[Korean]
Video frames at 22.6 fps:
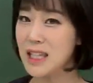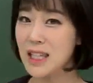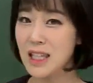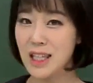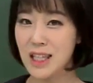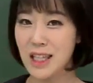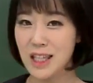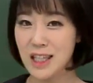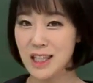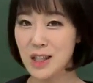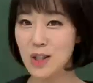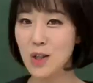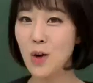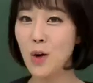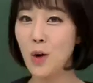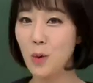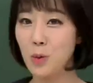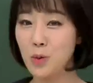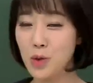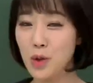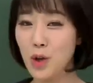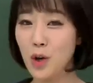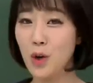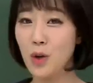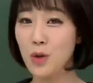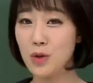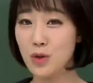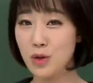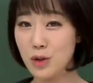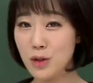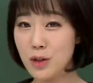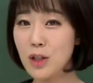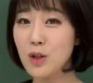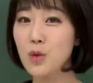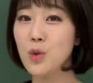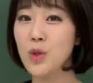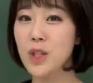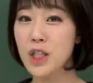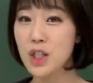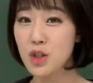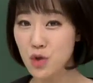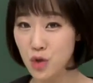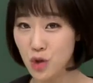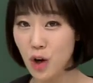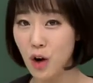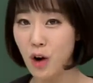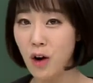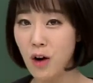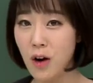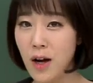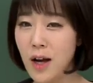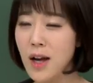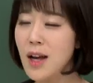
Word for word: 이익이 있어요, 없어요? 실제로 있죠.